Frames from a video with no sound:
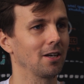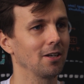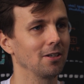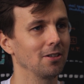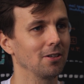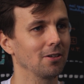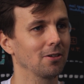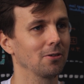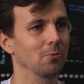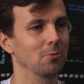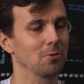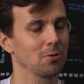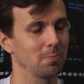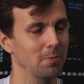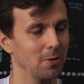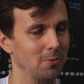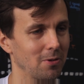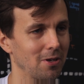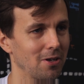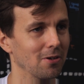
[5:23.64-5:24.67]
trening
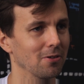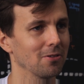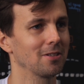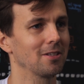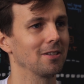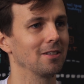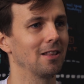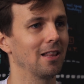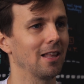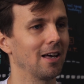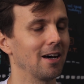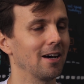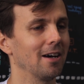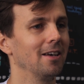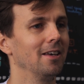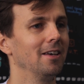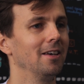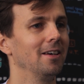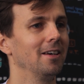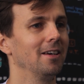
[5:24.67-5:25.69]
uzupełniający dla
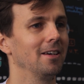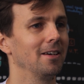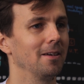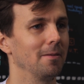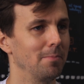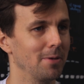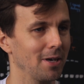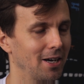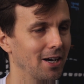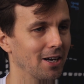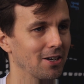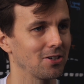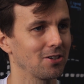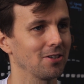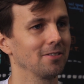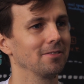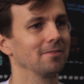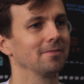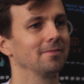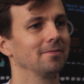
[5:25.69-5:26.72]

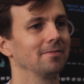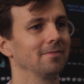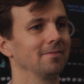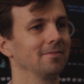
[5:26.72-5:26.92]
biegaczy.